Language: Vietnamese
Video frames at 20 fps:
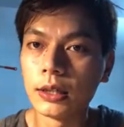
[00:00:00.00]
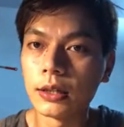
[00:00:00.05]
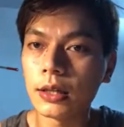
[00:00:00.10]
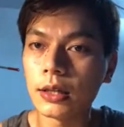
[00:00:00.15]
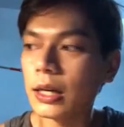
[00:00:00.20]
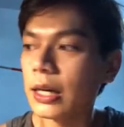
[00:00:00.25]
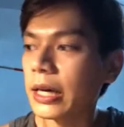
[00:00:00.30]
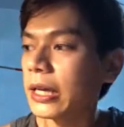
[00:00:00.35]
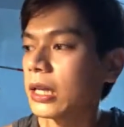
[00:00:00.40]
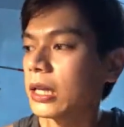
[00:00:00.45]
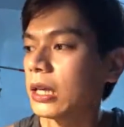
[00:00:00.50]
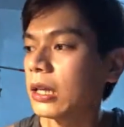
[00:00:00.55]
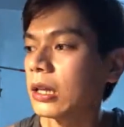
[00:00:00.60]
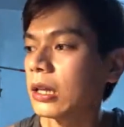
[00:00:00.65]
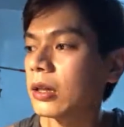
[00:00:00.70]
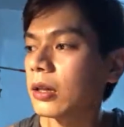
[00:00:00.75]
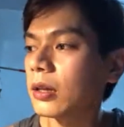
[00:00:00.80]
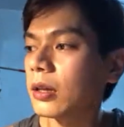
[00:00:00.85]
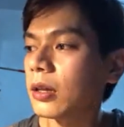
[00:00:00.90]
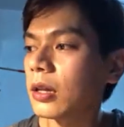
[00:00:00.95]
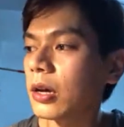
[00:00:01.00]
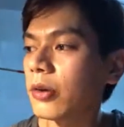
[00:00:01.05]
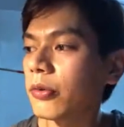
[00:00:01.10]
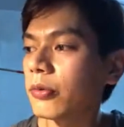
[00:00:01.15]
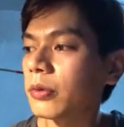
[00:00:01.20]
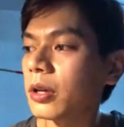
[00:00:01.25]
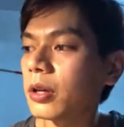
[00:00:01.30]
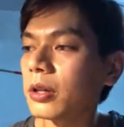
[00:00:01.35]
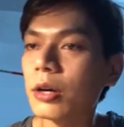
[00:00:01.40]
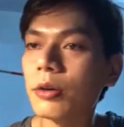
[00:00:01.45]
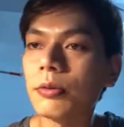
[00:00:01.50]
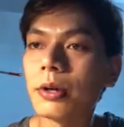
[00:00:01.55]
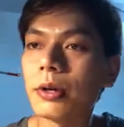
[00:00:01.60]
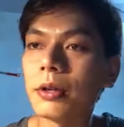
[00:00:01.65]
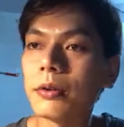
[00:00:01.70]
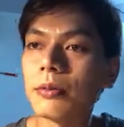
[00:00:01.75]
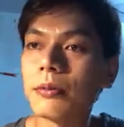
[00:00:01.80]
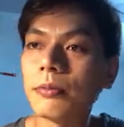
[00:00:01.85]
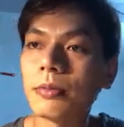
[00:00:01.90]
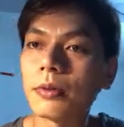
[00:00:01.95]
cái này thì theo theo
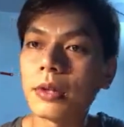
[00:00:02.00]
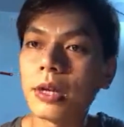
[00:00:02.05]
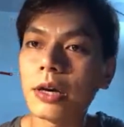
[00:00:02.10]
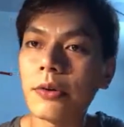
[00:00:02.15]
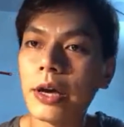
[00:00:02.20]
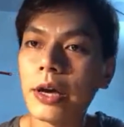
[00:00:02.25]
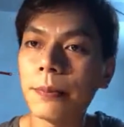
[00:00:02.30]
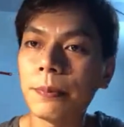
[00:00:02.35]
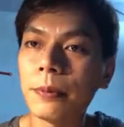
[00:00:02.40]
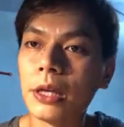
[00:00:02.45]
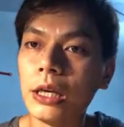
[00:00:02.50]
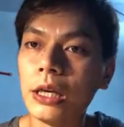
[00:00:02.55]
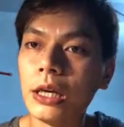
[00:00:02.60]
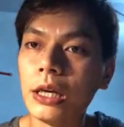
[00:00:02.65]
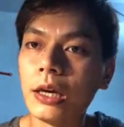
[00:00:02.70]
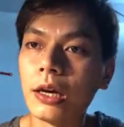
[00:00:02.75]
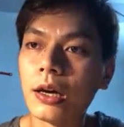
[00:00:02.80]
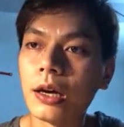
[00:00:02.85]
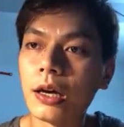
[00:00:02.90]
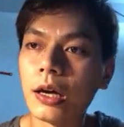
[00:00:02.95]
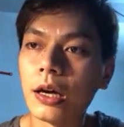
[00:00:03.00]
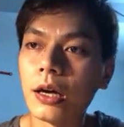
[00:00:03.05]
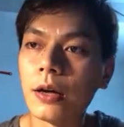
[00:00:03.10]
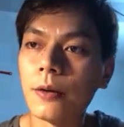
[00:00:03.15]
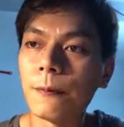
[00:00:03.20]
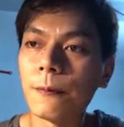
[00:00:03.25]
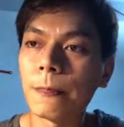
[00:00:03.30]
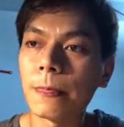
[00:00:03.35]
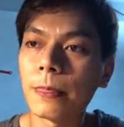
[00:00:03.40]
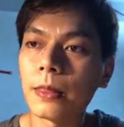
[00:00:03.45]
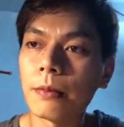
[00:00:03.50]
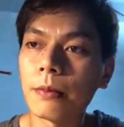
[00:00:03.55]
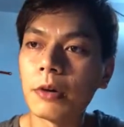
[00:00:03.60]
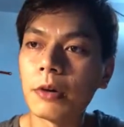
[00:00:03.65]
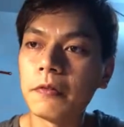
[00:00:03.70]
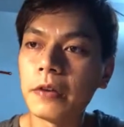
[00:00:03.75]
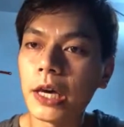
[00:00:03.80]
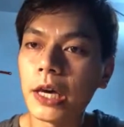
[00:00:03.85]
theo, em thì à, bởi